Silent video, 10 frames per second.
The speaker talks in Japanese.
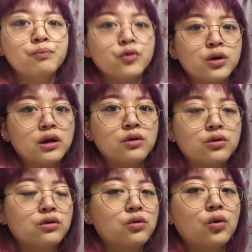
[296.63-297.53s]
とい
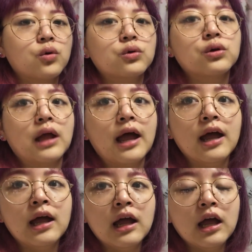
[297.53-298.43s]
うことで
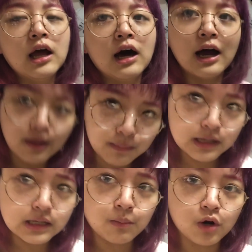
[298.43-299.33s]
はい、
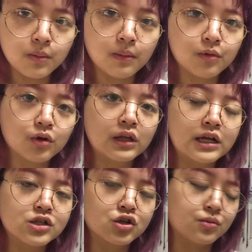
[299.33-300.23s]
皆さんもりまめの
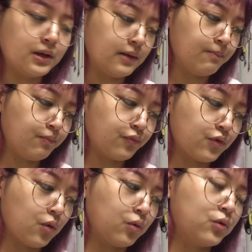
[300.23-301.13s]
誕生日
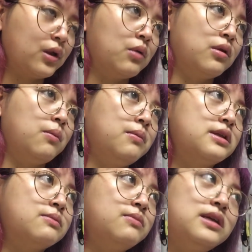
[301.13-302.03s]
ということなので、み
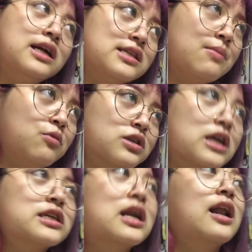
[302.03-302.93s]
皆さんもし
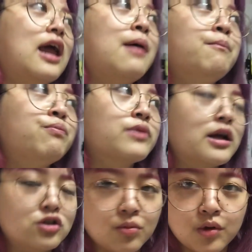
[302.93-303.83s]
かしたらね、
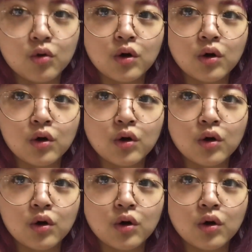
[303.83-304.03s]
誕生日の